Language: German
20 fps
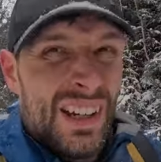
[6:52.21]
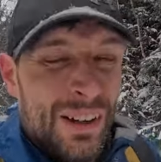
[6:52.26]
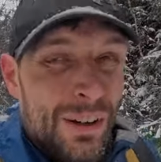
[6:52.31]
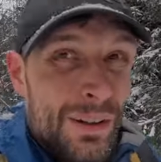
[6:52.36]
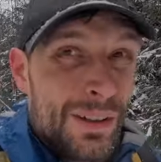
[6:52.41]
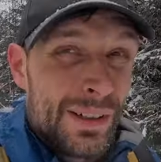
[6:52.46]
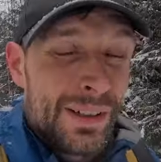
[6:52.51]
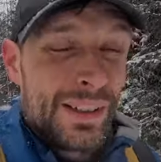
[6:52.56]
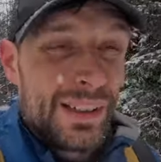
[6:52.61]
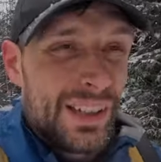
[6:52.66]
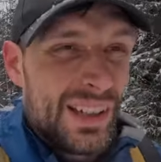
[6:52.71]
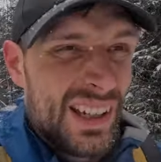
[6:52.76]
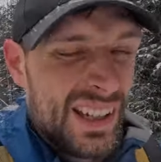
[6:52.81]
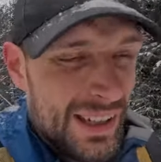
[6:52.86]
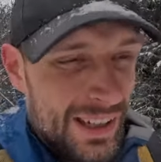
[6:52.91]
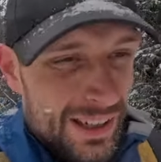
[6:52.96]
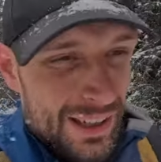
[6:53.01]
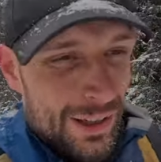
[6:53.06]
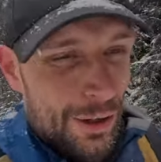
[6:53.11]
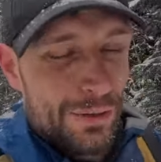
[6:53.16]
Und
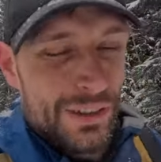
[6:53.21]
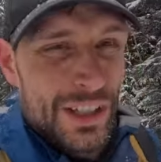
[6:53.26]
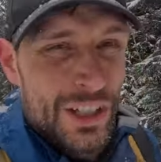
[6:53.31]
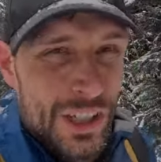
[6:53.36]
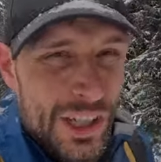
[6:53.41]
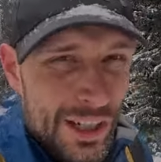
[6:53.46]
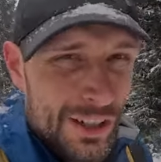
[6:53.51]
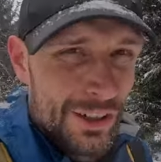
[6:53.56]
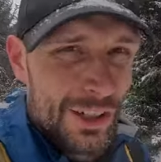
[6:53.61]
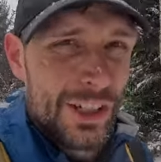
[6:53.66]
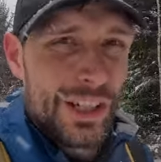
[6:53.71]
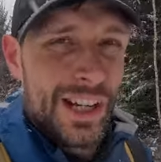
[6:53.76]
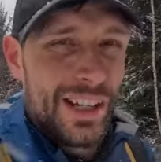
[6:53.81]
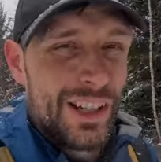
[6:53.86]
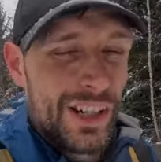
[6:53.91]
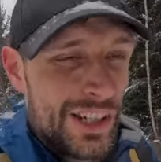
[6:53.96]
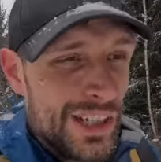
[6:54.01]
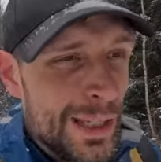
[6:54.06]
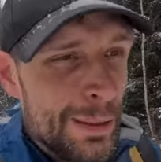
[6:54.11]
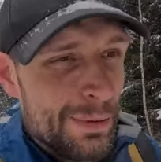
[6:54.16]
äh, auf den Skiern stand
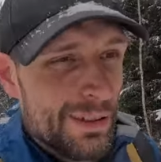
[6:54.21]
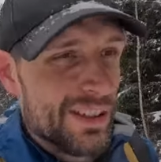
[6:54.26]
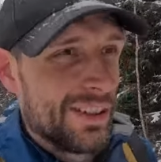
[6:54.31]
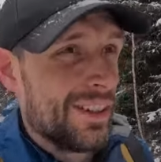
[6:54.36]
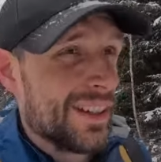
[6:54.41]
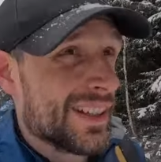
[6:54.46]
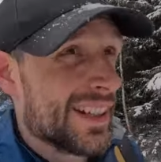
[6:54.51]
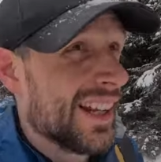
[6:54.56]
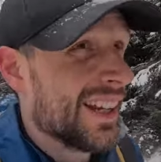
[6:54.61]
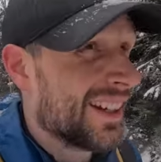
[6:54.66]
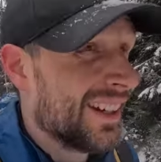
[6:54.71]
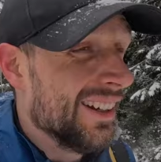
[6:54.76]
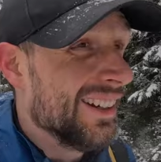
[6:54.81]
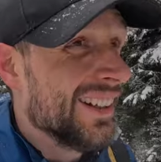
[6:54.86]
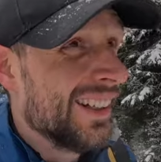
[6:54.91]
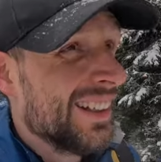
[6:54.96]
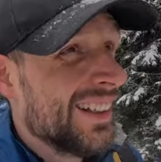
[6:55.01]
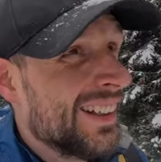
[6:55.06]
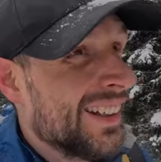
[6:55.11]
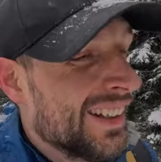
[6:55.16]
ich nie besonders lange.
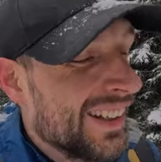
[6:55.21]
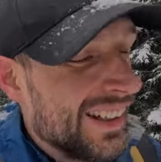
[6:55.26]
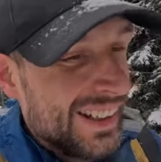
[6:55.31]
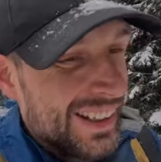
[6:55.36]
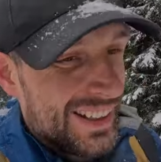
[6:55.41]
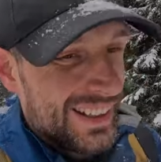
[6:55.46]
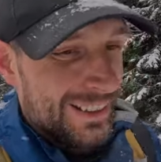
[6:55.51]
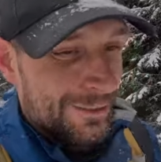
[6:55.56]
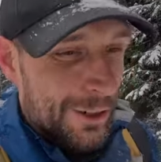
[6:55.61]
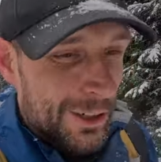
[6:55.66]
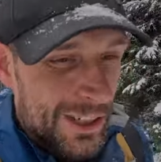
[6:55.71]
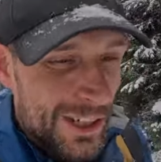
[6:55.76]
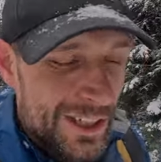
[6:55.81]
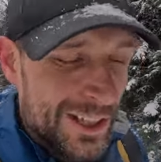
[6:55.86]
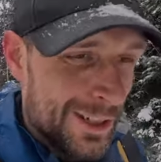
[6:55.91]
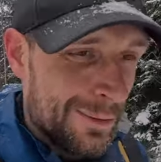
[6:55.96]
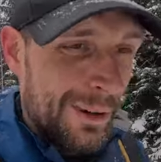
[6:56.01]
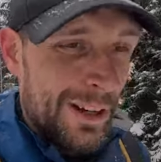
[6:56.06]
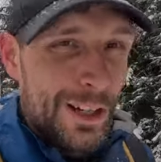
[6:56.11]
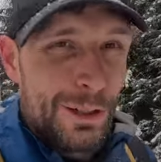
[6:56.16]
Ist wirklich
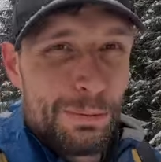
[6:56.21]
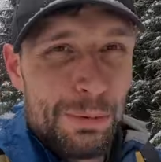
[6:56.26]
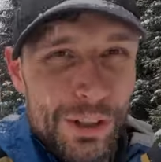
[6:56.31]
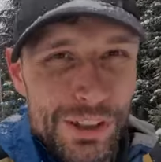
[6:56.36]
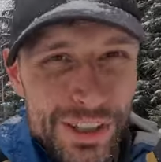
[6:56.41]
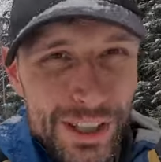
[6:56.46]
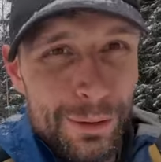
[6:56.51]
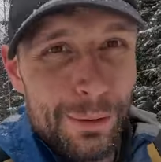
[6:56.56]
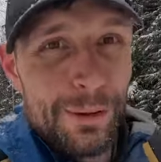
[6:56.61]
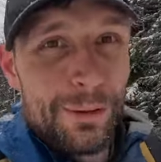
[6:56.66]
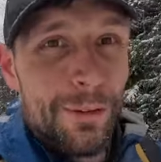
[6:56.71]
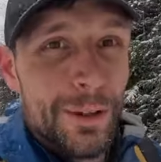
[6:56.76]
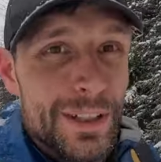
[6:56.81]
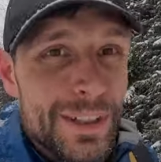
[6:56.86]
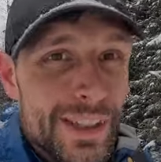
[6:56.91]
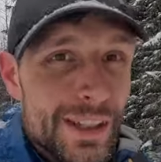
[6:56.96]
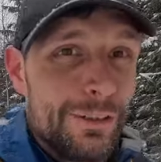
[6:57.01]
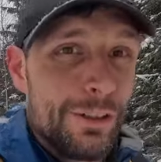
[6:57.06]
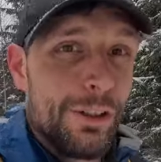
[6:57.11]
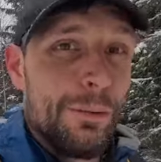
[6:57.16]
nicht mein Sport, aber wir wollen es
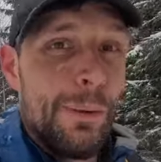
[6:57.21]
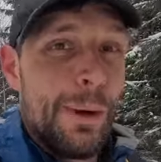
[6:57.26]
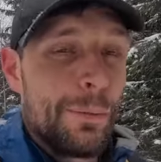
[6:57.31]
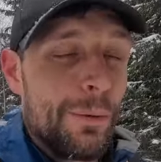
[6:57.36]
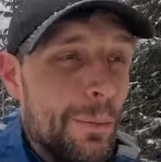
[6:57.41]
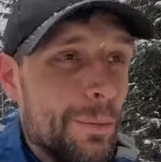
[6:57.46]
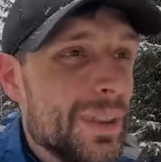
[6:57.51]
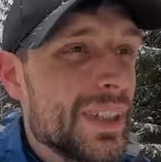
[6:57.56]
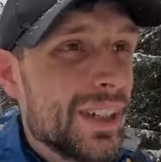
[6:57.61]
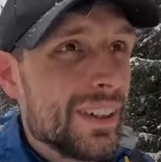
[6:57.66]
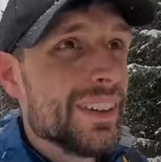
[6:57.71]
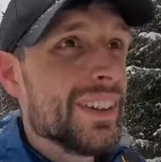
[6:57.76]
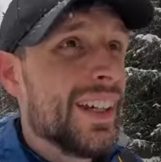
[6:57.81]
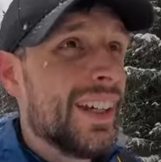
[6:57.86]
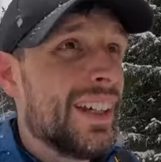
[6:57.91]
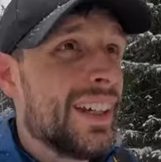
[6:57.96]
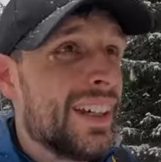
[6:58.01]
einfach noch mal probieren.